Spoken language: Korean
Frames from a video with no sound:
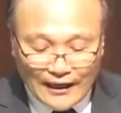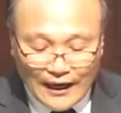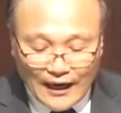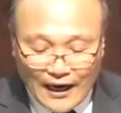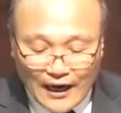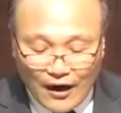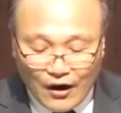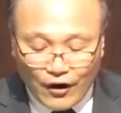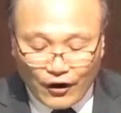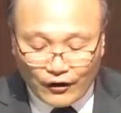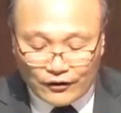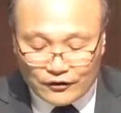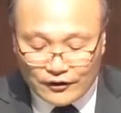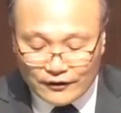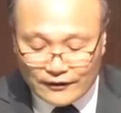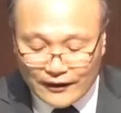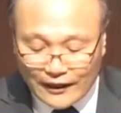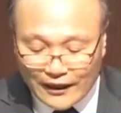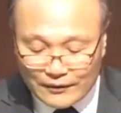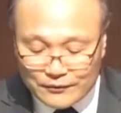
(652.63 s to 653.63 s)
그가
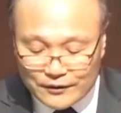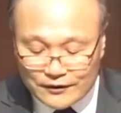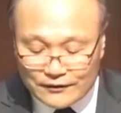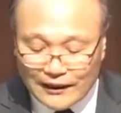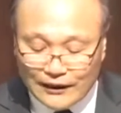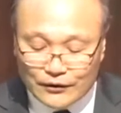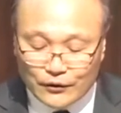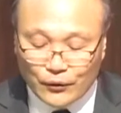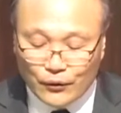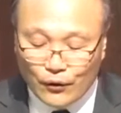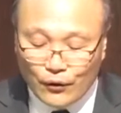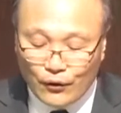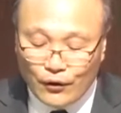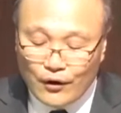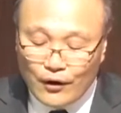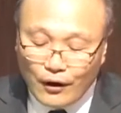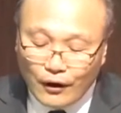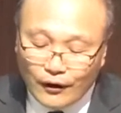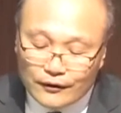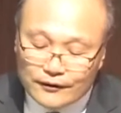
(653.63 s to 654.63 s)
어떤 사람은
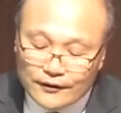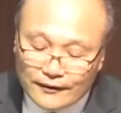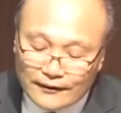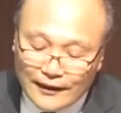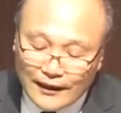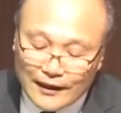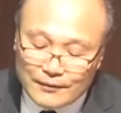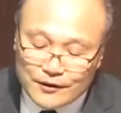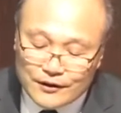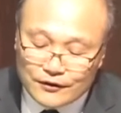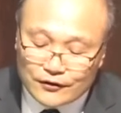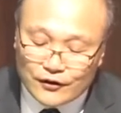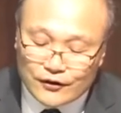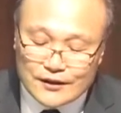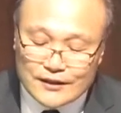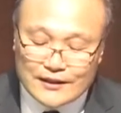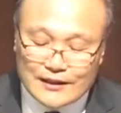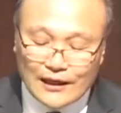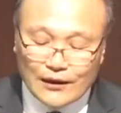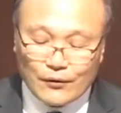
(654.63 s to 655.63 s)
사도로 어떤 사람은
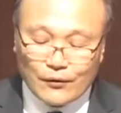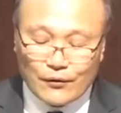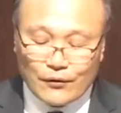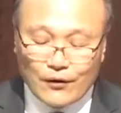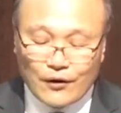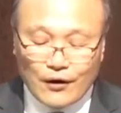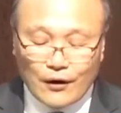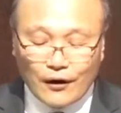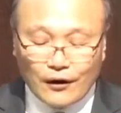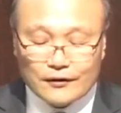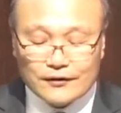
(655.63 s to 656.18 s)
선지자로